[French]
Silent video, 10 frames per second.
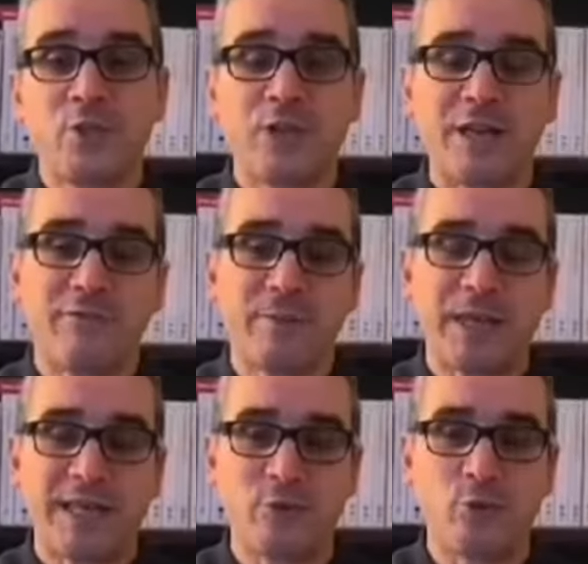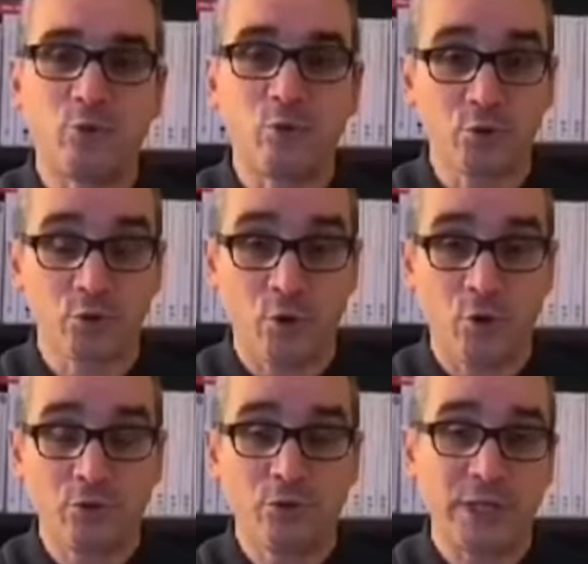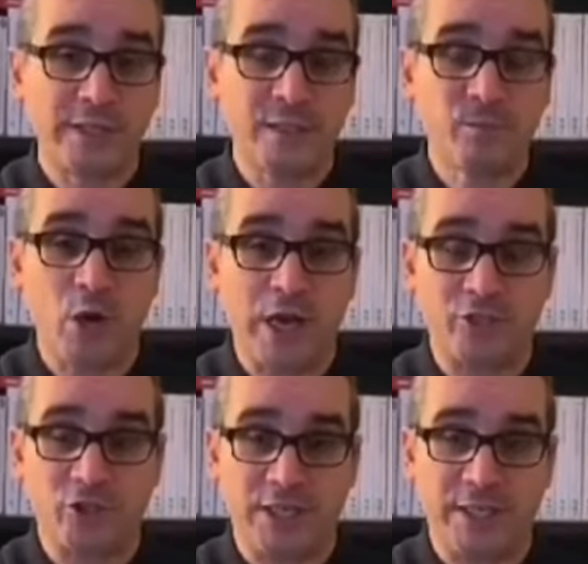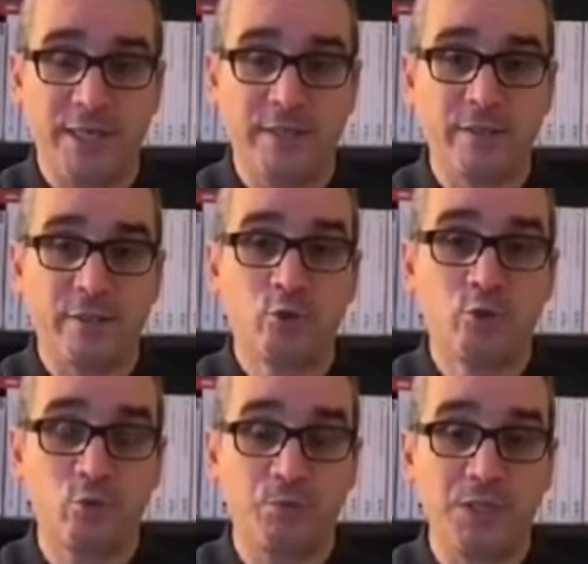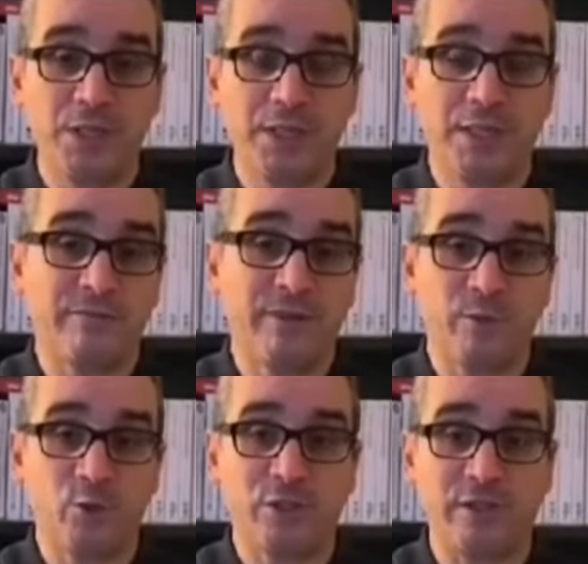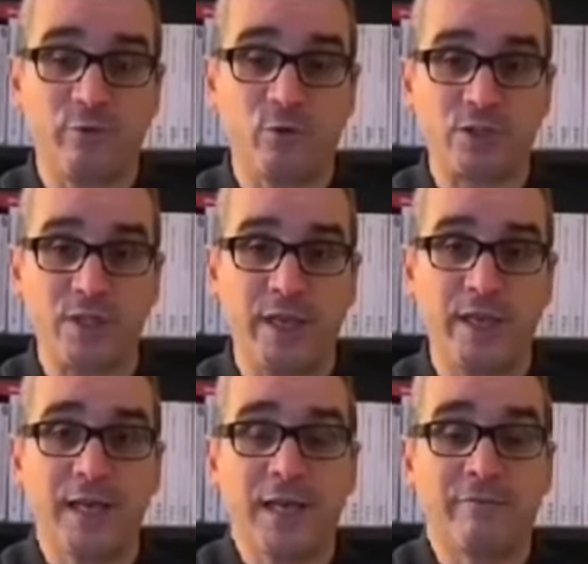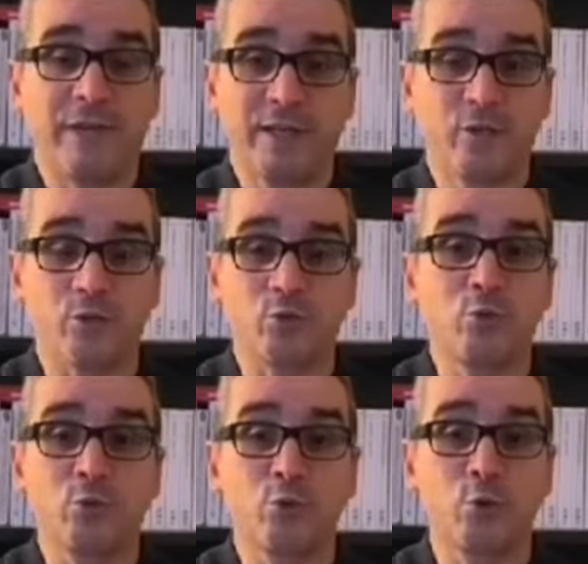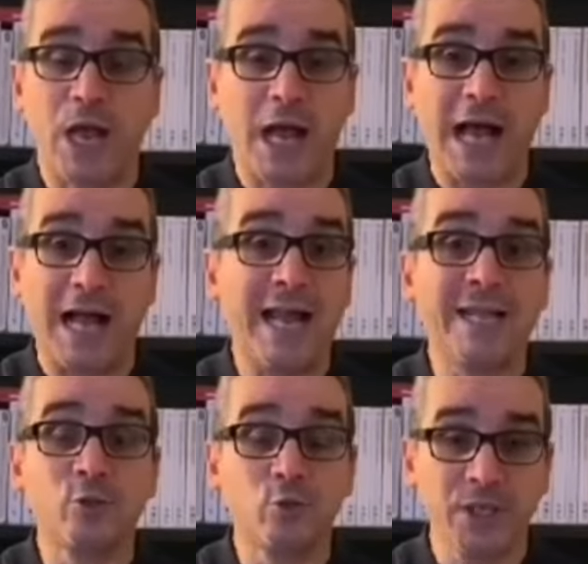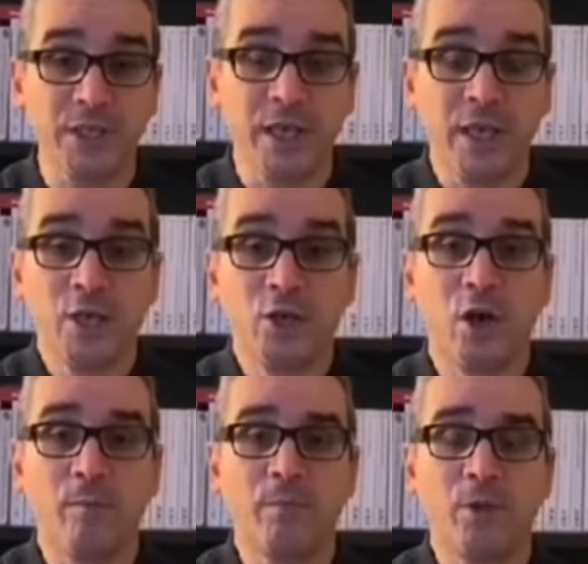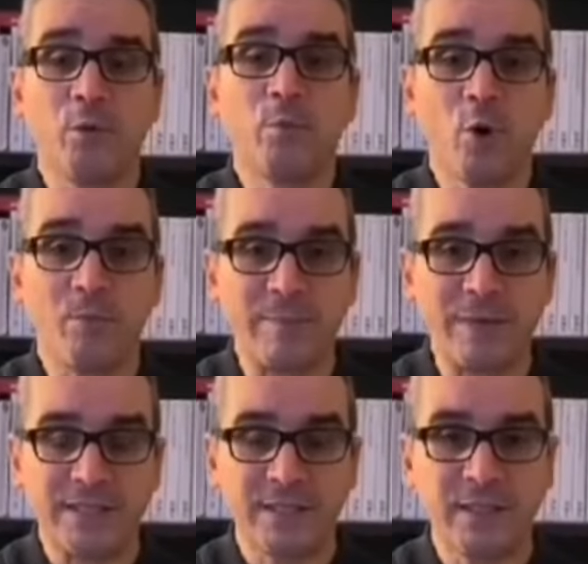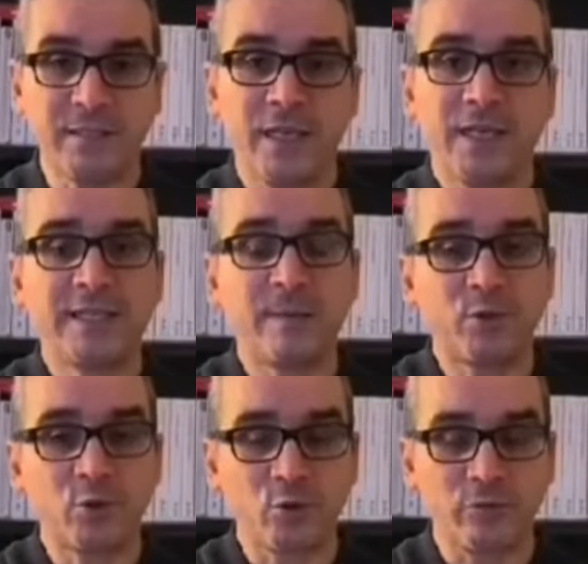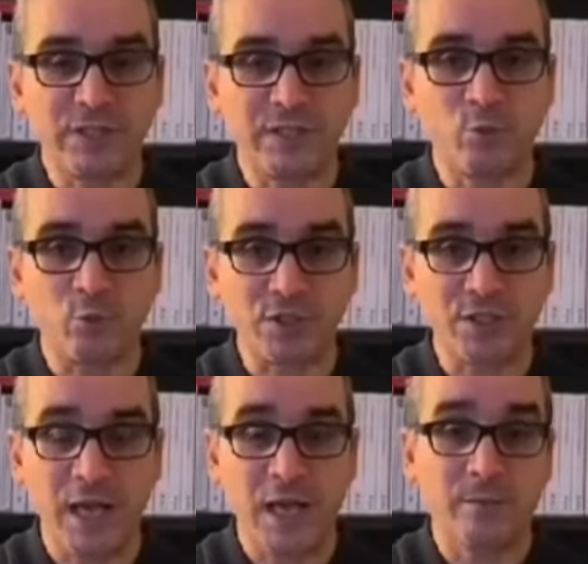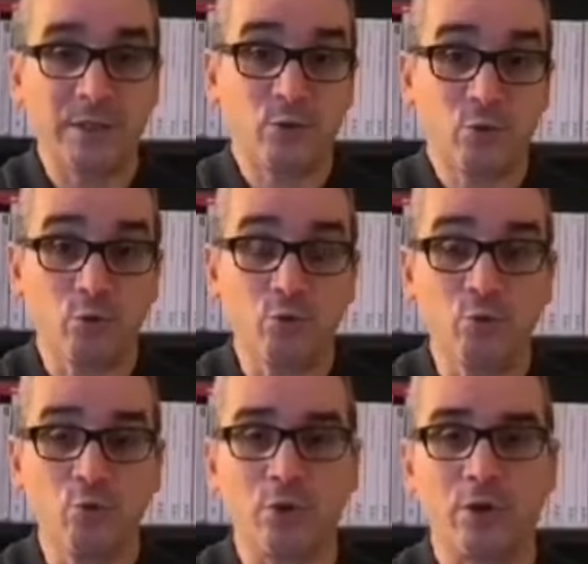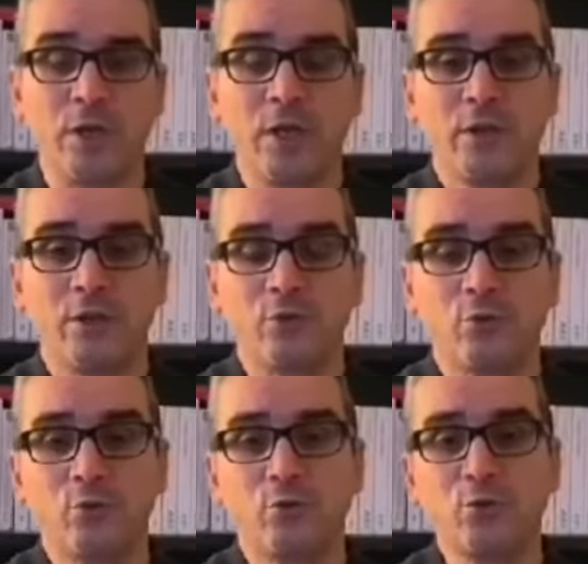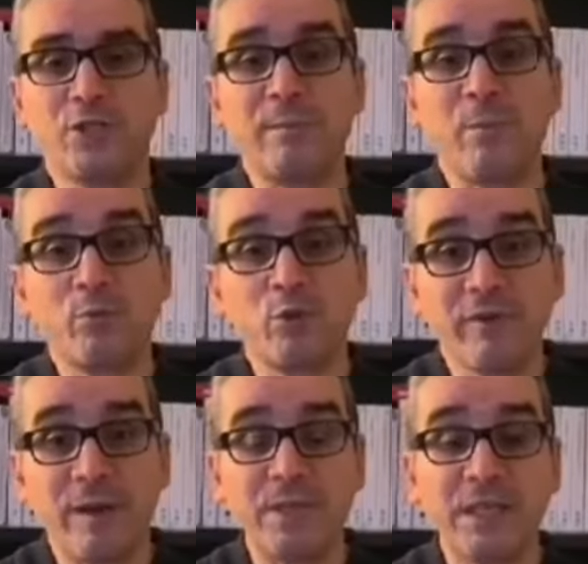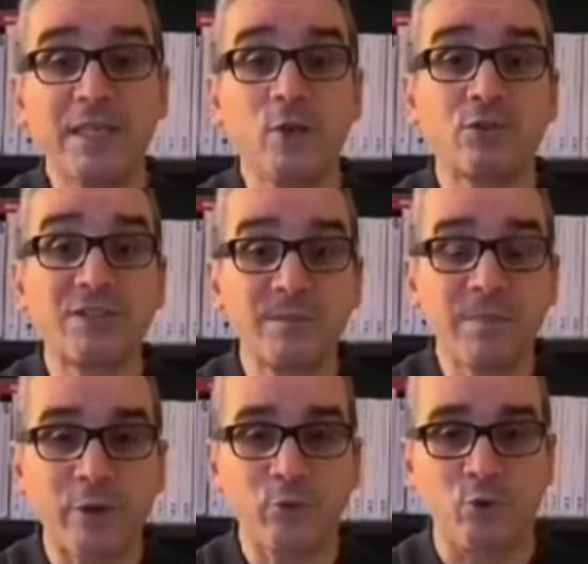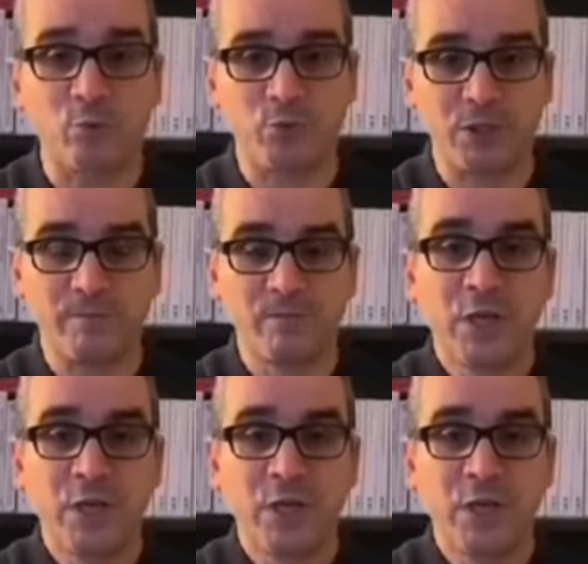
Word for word: Cela fait près de deux ans que la diaspora algérienne subit la fermeture des frontières avec tout ce que cela a induit comme problématique d'absence de visite aux siens, mais surtout, euh, surtout des membres de famille qui ont disparu depuis.